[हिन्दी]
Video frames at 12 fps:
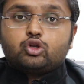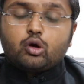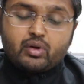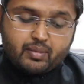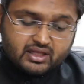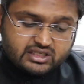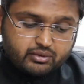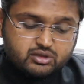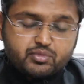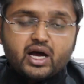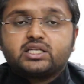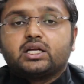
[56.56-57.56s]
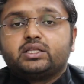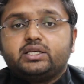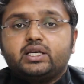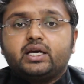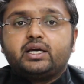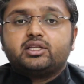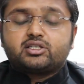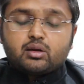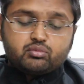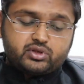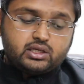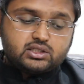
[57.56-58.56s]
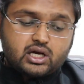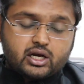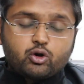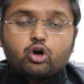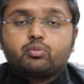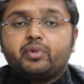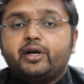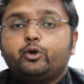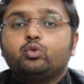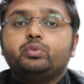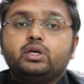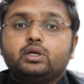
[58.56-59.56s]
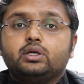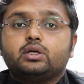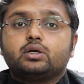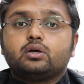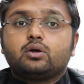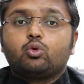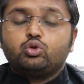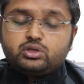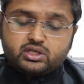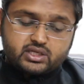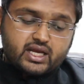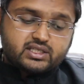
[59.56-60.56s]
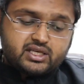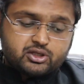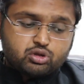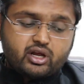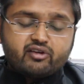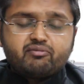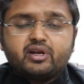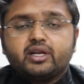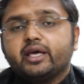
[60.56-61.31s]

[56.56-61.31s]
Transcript: तो हमें बात समझ में आ जाती है कि सम थिंग्स आर नॉट मेंट टू बी कुछ चीज़ें ऐसी हैं जो लाइफ में